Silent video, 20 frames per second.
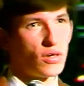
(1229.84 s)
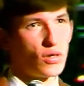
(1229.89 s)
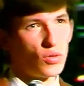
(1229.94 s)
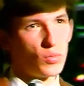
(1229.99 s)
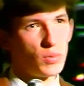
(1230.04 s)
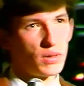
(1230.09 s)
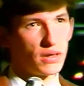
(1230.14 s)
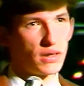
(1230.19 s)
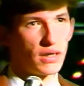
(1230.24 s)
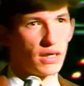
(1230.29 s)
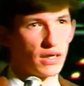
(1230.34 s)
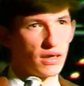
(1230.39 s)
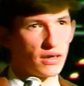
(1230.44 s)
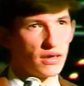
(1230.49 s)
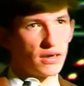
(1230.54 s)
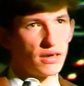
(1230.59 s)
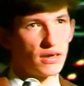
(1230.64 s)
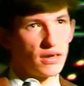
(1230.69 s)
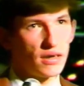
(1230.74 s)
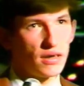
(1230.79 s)
любят
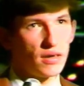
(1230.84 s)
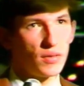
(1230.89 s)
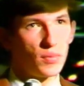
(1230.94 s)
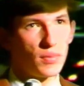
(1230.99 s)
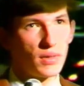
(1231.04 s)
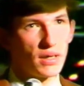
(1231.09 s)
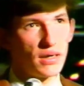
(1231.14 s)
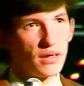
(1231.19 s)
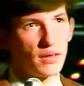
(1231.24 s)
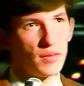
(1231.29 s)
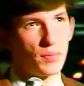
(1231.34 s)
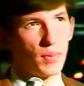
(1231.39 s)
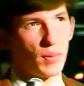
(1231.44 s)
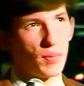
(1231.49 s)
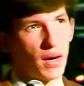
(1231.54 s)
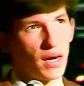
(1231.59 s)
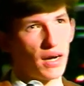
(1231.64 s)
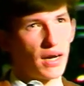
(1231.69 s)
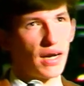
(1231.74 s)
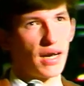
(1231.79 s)
Дэнди, и мы
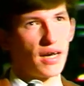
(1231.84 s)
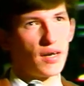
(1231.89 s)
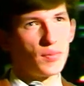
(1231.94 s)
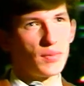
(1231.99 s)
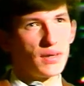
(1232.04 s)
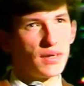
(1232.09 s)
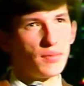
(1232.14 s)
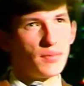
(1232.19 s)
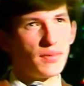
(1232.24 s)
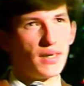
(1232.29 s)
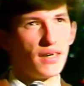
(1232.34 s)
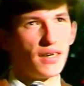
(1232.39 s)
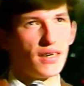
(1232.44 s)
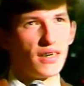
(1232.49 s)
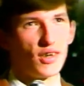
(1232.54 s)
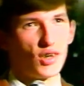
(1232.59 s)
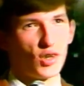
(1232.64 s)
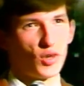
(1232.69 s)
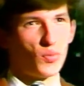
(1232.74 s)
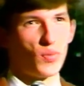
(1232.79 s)
помогаем им
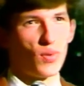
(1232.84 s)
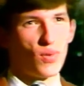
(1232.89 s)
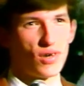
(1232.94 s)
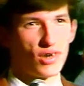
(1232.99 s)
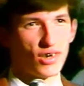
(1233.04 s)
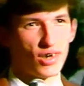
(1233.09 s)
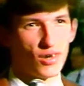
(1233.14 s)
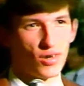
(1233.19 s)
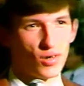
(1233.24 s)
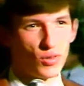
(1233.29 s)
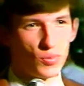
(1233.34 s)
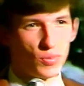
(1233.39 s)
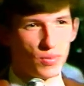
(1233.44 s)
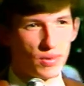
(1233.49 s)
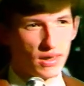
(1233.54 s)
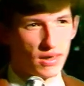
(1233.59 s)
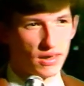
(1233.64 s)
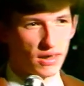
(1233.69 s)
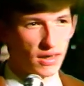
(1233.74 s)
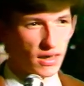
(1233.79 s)
еще больше
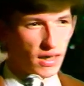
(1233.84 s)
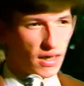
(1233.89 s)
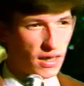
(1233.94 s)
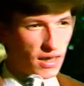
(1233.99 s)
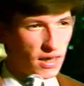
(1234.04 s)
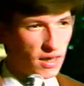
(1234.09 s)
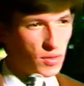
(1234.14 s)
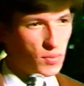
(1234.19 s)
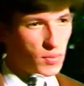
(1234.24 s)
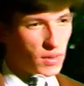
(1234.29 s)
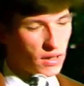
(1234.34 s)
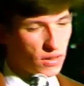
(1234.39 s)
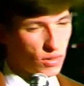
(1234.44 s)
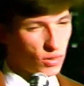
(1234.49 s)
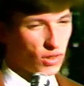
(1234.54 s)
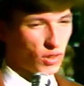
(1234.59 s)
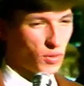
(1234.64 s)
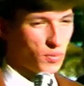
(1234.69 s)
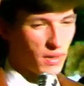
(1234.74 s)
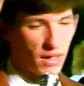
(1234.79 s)
любить и иметь
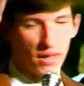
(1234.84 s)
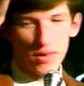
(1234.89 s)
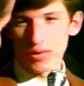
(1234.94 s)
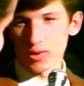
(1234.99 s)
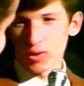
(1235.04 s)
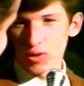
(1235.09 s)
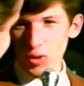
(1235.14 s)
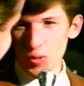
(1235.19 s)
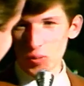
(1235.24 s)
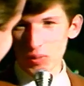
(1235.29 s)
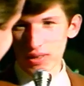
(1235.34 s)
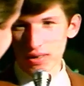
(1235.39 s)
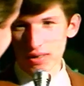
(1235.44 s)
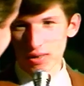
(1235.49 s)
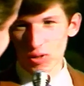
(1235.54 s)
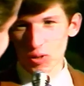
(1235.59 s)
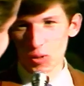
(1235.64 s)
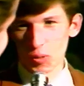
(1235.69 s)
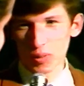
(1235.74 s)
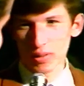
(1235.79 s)
у себя в доме
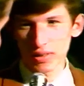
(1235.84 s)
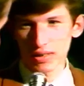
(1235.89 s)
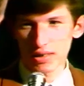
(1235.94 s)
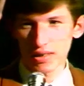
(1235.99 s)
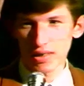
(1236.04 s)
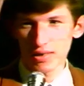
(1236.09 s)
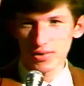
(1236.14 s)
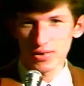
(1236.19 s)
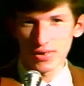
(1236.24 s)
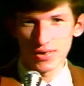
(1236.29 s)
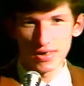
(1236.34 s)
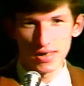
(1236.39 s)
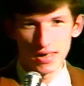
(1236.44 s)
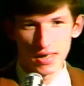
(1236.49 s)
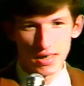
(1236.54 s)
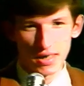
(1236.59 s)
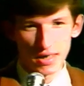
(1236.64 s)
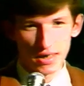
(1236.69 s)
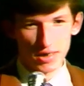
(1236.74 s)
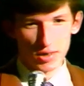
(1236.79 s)
такую приставку
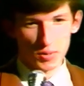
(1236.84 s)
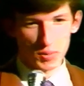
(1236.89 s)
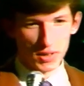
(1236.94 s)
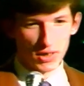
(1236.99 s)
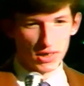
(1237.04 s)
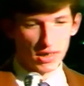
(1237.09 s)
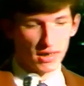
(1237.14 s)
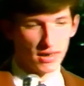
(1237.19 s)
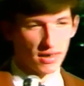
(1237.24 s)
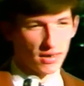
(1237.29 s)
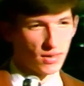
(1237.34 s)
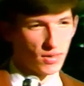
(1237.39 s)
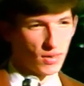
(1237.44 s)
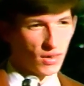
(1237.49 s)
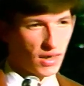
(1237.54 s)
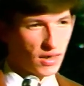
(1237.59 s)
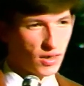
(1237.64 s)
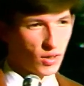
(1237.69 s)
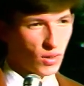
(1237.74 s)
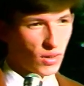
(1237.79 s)
замечательную,
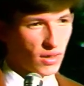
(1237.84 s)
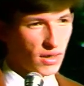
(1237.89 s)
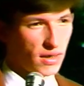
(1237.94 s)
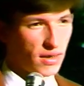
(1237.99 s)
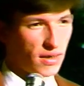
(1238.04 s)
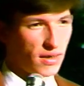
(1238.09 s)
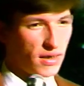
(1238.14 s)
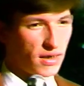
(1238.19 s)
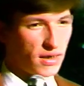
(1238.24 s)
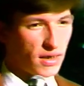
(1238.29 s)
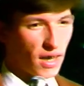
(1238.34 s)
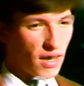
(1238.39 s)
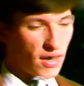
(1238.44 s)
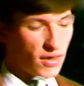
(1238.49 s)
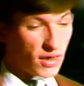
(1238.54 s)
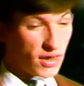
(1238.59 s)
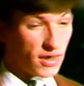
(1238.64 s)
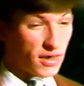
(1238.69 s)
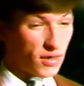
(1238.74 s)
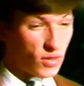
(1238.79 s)
которая
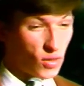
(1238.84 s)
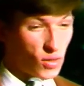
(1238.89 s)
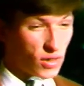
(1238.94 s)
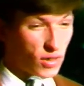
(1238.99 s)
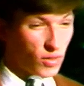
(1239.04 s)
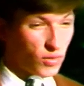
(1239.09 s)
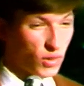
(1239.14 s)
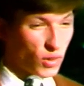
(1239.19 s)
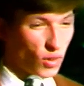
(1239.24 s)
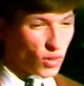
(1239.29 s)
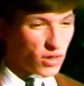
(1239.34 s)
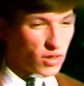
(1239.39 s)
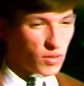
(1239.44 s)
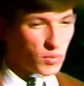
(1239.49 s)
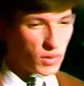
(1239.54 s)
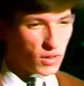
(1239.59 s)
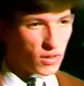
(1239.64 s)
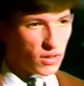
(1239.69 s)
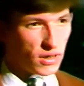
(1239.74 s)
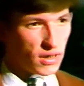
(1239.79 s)
нравится не только
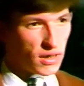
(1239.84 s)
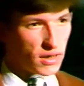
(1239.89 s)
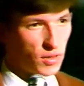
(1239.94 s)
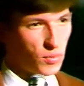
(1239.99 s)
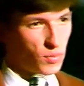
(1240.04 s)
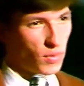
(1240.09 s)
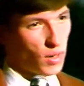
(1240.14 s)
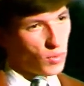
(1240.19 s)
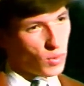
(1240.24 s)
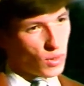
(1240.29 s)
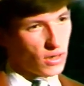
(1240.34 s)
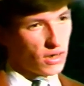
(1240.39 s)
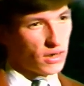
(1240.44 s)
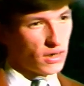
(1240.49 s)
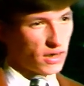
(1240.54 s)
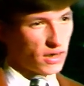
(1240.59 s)
взрослым, но и детям, бабушке,